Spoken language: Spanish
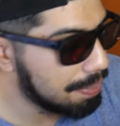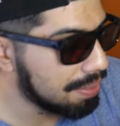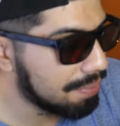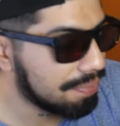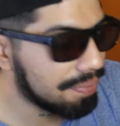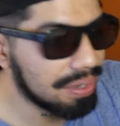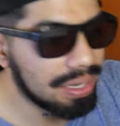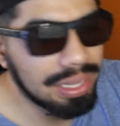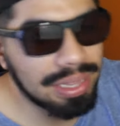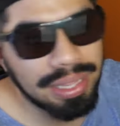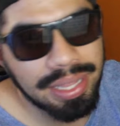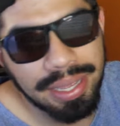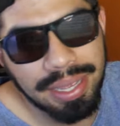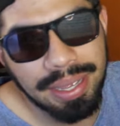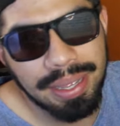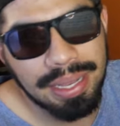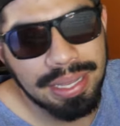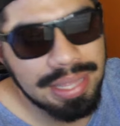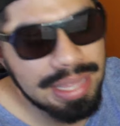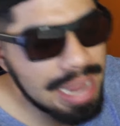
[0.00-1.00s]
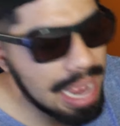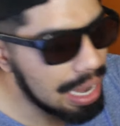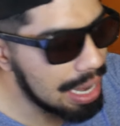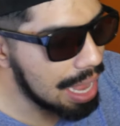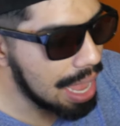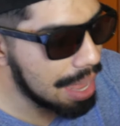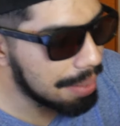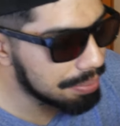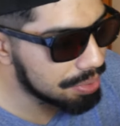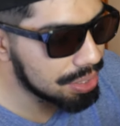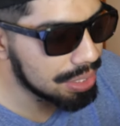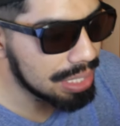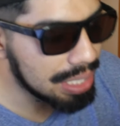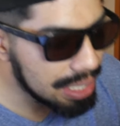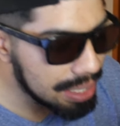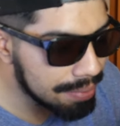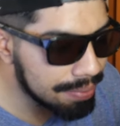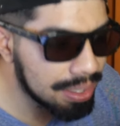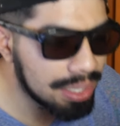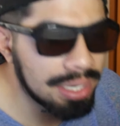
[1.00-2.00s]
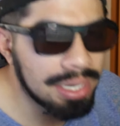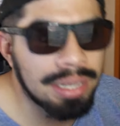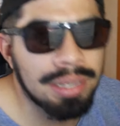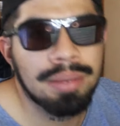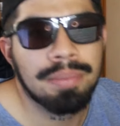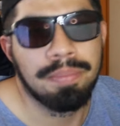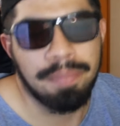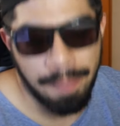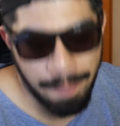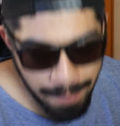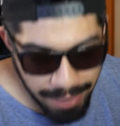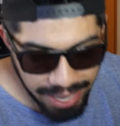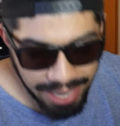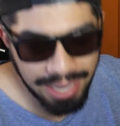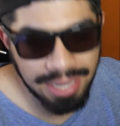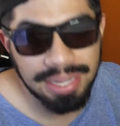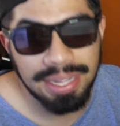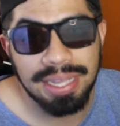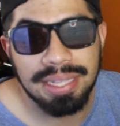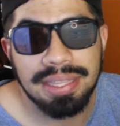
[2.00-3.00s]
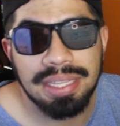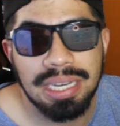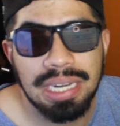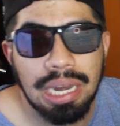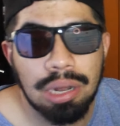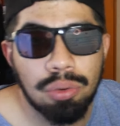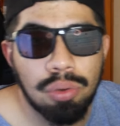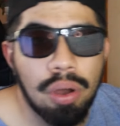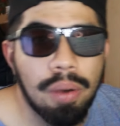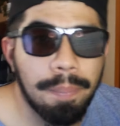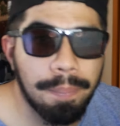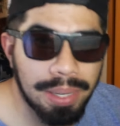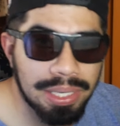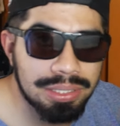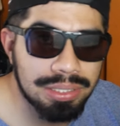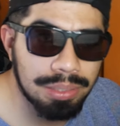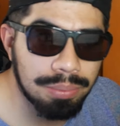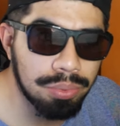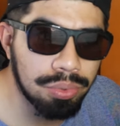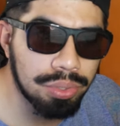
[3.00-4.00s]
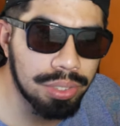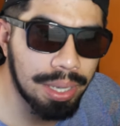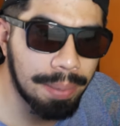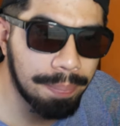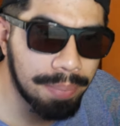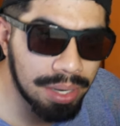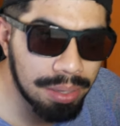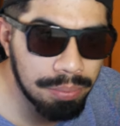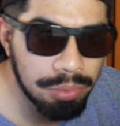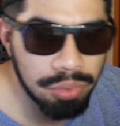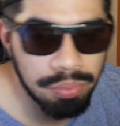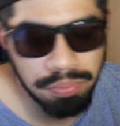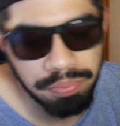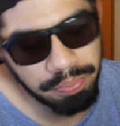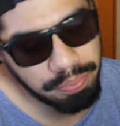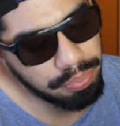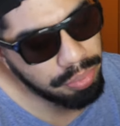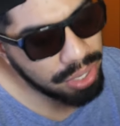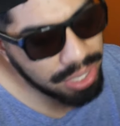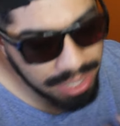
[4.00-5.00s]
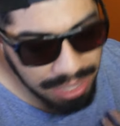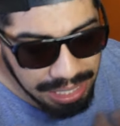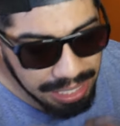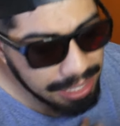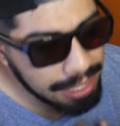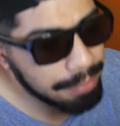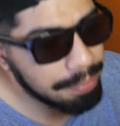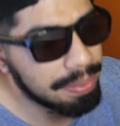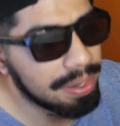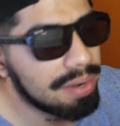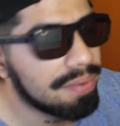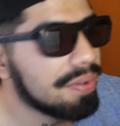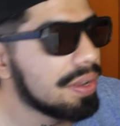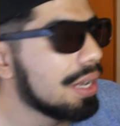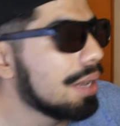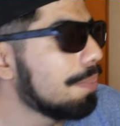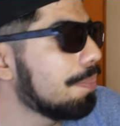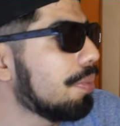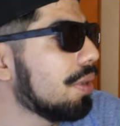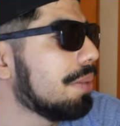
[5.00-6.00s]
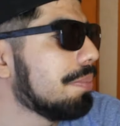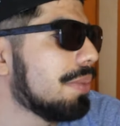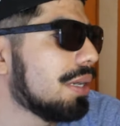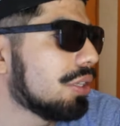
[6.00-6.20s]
perfil de, del MC Iber. Vean que tiene nuevo pase Bulla Premium. Pueden ir al perfil. Pueden